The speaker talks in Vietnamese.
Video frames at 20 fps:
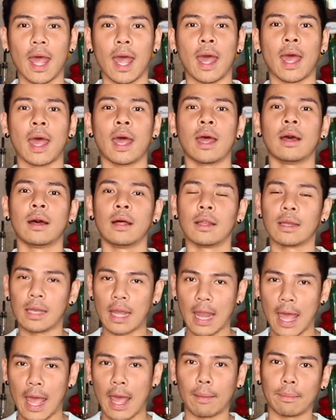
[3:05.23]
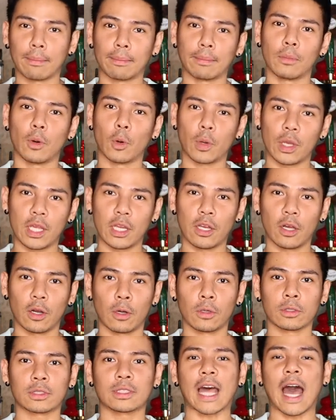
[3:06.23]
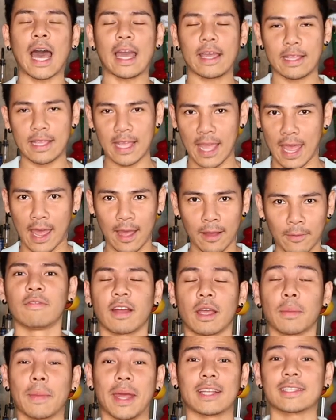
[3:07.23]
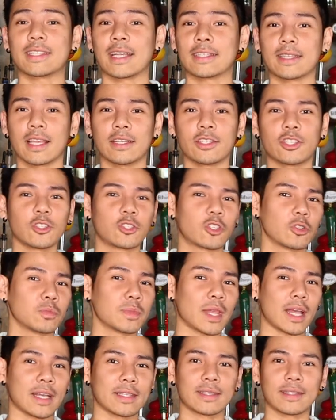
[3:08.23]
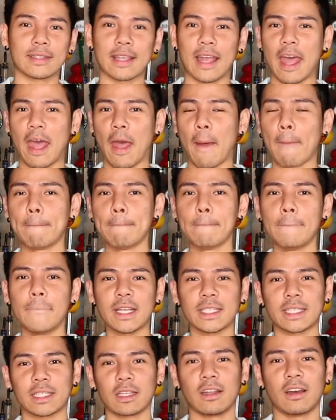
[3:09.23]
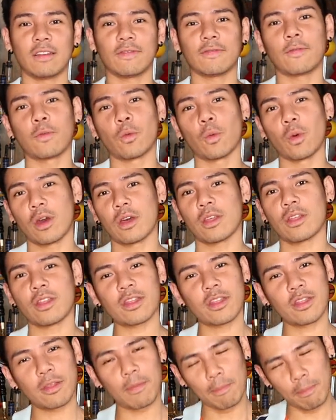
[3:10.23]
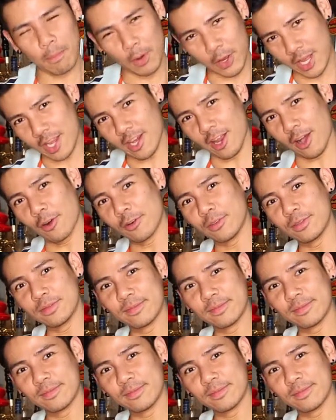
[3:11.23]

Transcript: là làm Mojito tại nhà. Và các bạn đã sẵn sàng chưa? Chúng ta sẽ mix it up with Mojito.